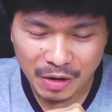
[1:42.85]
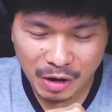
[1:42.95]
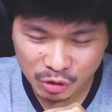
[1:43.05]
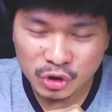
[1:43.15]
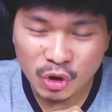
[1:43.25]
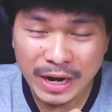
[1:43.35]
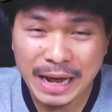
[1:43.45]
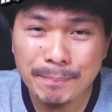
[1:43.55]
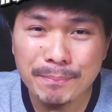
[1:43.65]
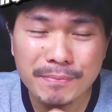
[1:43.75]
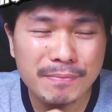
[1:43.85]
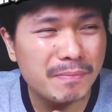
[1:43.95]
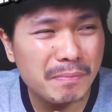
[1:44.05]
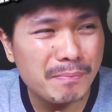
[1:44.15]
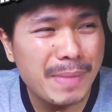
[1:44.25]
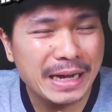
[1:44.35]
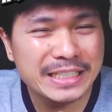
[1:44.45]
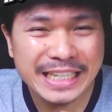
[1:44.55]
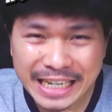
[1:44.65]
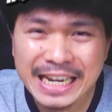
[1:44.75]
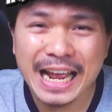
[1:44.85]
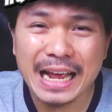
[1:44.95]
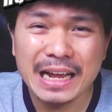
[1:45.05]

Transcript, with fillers: เอาตรงๆนะบางชิ้นน่ะ